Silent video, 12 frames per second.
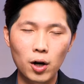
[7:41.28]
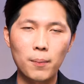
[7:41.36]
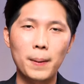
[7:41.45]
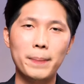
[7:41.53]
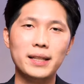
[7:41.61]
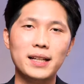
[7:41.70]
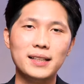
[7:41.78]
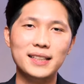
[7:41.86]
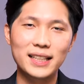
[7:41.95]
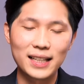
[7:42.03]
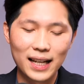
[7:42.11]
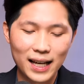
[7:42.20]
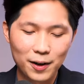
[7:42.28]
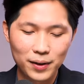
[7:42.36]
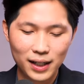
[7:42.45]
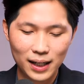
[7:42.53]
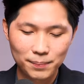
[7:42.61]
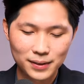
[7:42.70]
นออกมาเป็นอย่างนี้แล้ว
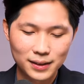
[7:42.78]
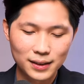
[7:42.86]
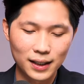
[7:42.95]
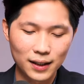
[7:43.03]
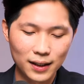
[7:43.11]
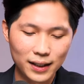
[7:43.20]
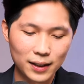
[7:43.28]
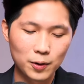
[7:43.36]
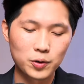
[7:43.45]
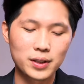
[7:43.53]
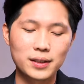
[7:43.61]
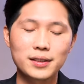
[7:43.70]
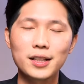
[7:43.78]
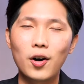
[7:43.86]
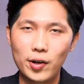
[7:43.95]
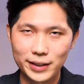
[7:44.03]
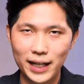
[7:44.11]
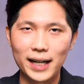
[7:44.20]
นะครับเธอก็เลยรู้สึกท้อ
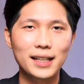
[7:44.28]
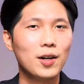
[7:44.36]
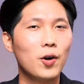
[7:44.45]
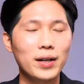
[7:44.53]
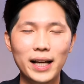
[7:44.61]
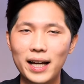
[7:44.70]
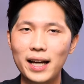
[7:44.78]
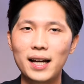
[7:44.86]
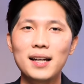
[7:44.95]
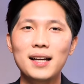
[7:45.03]
ใจท้อแท้